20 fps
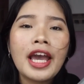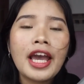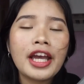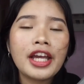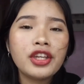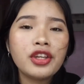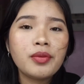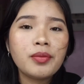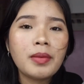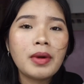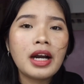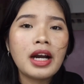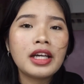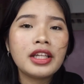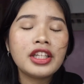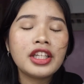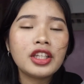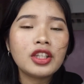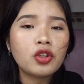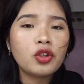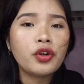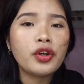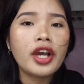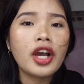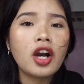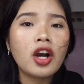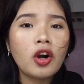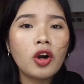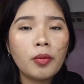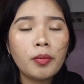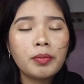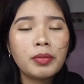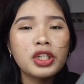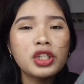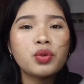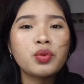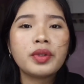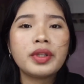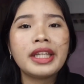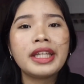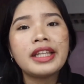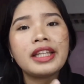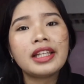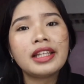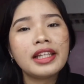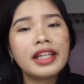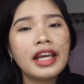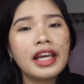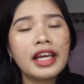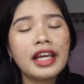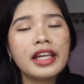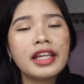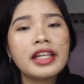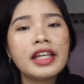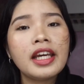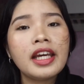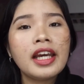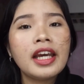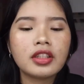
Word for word: and yung mga need ko i-accomplish within the day.